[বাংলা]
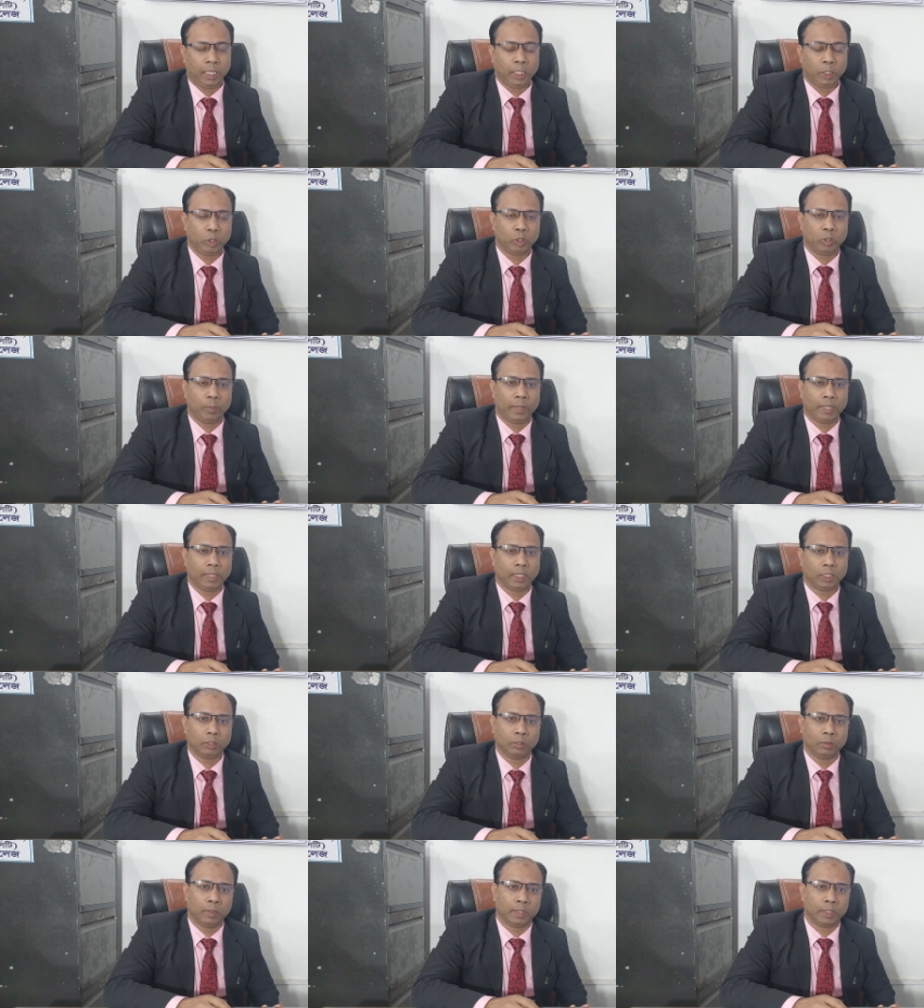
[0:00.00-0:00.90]
এই
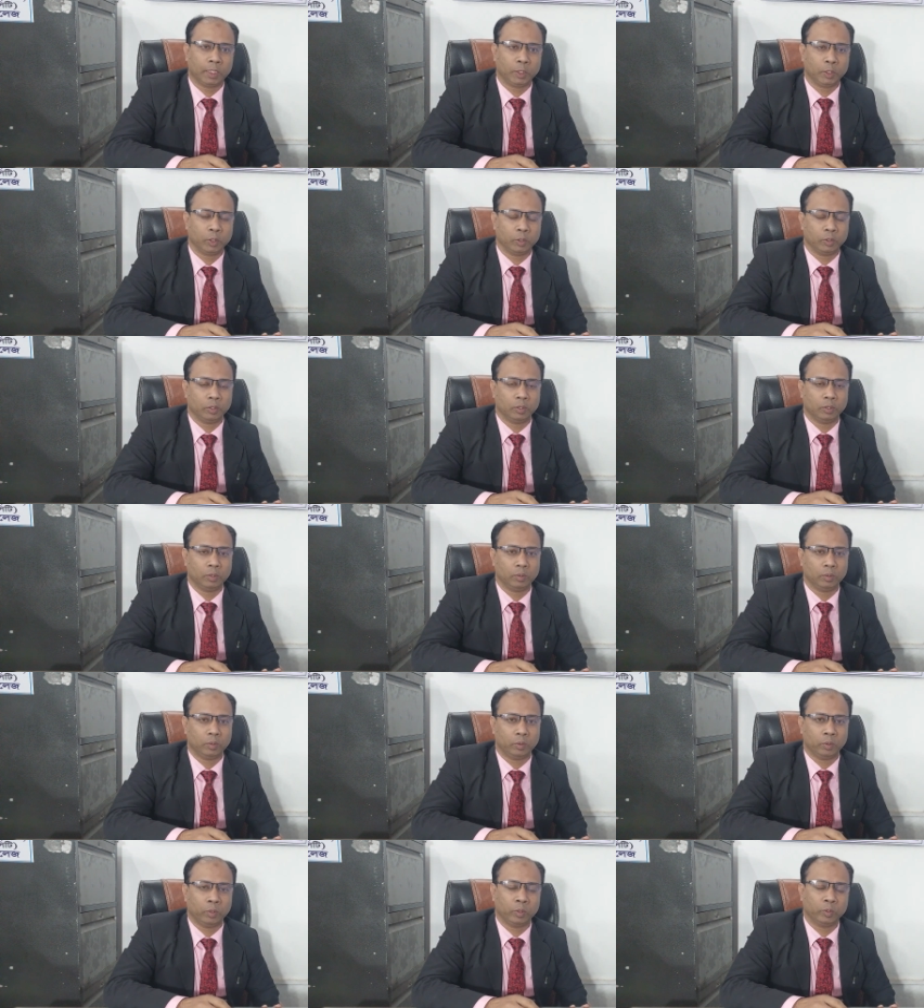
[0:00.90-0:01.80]
সময়টা তোমাদের জন্য
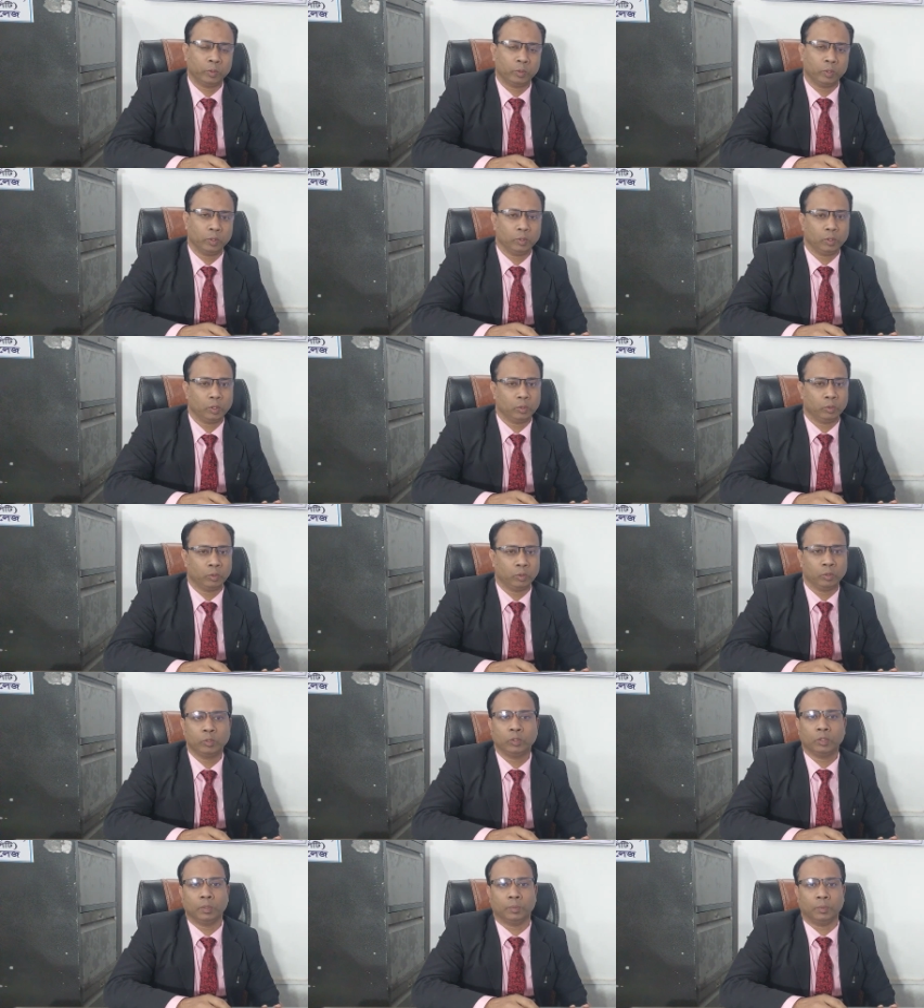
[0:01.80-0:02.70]
অত্যন্ত
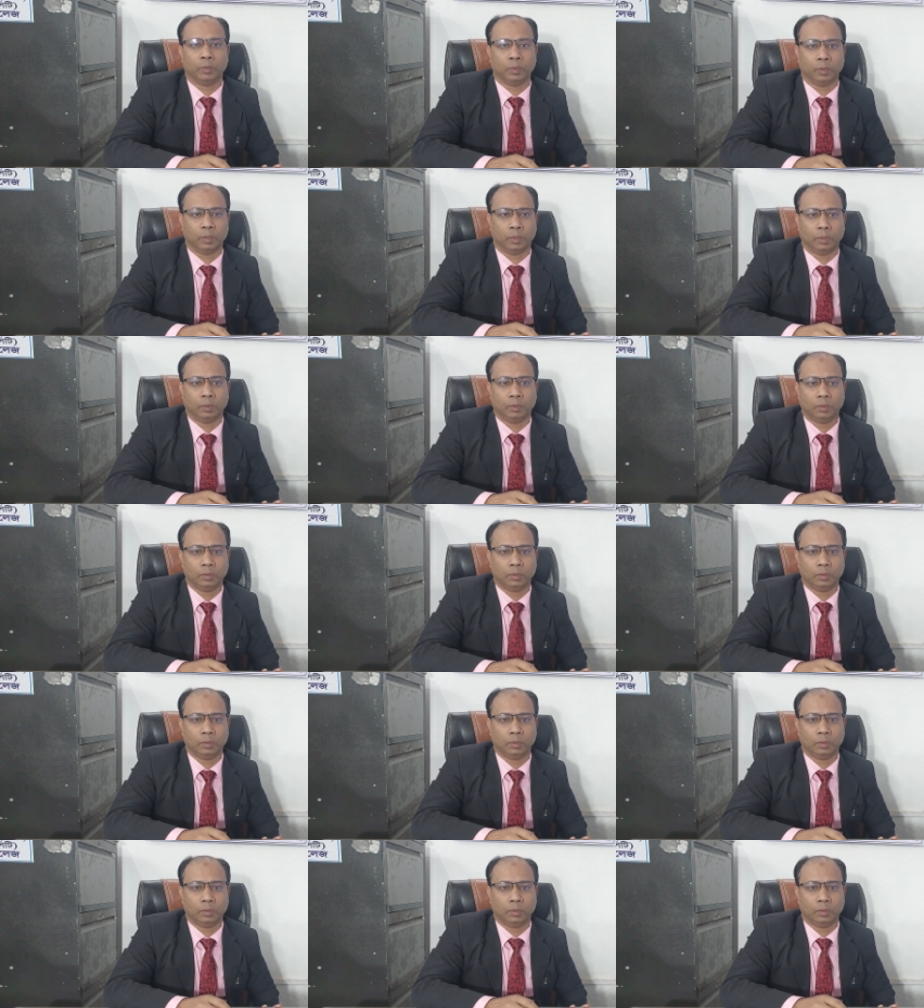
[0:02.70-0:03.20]
গুরুত্বপূর্ণ